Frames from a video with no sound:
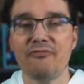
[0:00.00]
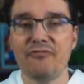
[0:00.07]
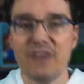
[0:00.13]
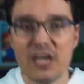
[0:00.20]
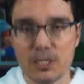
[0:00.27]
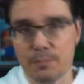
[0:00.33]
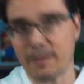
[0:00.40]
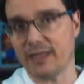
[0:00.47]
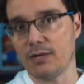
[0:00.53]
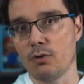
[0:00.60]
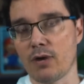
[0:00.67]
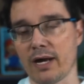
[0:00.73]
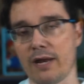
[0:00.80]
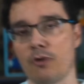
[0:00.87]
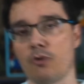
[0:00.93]
e fiz para ter
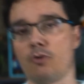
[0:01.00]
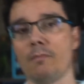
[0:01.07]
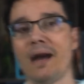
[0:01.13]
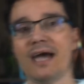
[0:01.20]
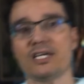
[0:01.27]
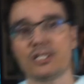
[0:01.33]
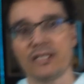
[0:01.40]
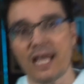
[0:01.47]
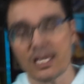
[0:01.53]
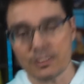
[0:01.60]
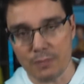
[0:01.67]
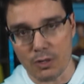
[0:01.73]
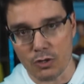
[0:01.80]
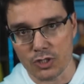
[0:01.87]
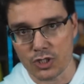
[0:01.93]
um canal com mais de 10
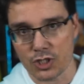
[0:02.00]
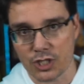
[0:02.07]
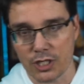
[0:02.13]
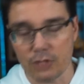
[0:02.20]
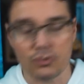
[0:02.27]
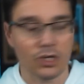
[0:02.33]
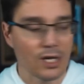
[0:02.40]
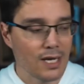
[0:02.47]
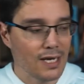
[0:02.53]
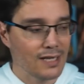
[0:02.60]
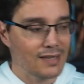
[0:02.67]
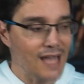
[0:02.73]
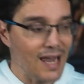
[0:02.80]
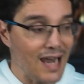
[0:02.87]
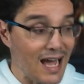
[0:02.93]
milhões de inscritos
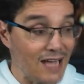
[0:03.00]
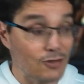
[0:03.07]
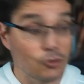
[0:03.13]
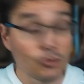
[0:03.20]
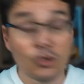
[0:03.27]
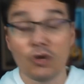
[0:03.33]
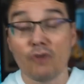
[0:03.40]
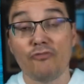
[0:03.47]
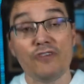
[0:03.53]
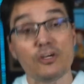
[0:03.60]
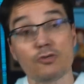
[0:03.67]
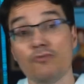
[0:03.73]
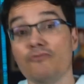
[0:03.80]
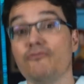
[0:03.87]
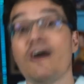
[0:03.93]
Tá lá tudo que eu
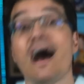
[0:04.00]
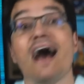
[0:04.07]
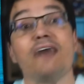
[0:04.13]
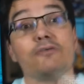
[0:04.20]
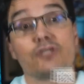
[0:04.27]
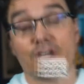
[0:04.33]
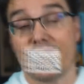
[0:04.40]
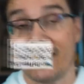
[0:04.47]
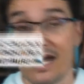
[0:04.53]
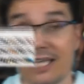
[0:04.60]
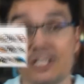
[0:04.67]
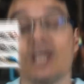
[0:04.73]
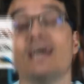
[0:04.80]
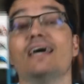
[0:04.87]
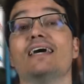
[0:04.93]
fiz com vários
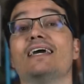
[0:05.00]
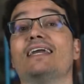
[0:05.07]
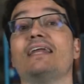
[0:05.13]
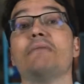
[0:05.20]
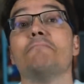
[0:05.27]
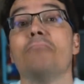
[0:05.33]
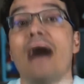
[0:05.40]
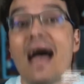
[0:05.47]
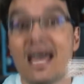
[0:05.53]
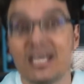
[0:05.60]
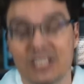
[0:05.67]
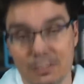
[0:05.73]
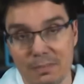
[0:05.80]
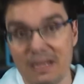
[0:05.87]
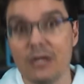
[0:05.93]
canais que tem
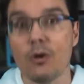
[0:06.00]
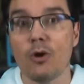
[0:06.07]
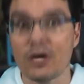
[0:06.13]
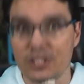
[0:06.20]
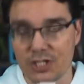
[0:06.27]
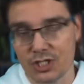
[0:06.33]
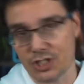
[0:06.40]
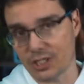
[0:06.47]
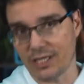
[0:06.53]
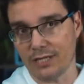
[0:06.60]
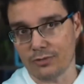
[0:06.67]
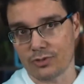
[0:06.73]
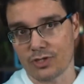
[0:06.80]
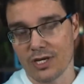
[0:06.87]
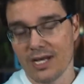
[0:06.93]
mais de milhões de
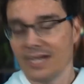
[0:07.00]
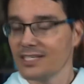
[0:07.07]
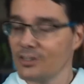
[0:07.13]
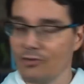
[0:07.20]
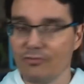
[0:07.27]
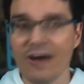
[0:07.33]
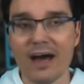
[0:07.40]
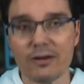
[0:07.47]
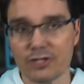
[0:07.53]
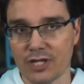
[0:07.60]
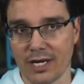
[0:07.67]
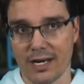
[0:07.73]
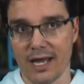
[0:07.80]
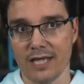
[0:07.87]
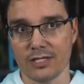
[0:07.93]
inscritos. São vários
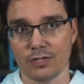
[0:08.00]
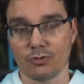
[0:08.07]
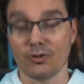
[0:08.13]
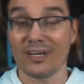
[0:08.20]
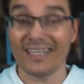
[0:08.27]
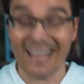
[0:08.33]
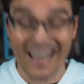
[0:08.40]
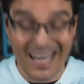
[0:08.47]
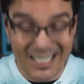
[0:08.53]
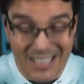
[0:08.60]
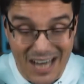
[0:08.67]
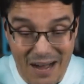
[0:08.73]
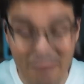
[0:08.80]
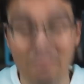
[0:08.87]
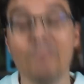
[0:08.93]
canais. Eu tô na
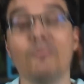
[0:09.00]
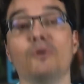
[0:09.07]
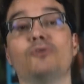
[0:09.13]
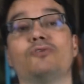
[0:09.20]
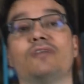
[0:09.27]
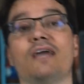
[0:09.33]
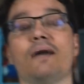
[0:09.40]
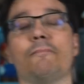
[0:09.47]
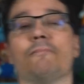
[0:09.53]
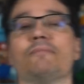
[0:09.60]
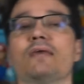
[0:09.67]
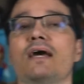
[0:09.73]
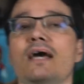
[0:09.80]
internet há muito tempo.